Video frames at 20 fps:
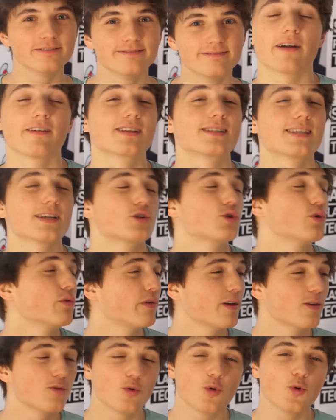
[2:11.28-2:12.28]
avec ça, je te
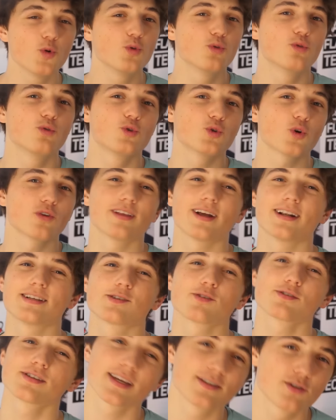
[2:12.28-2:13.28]
fais une une de journal
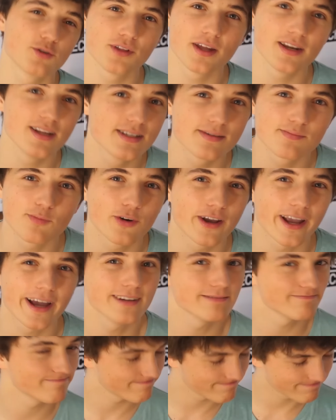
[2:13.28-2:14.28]
sensationnaliste, mon
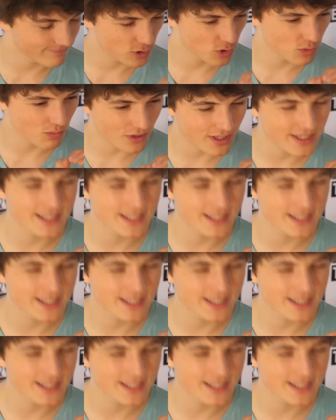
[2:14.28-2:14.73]
gars. Tu m'en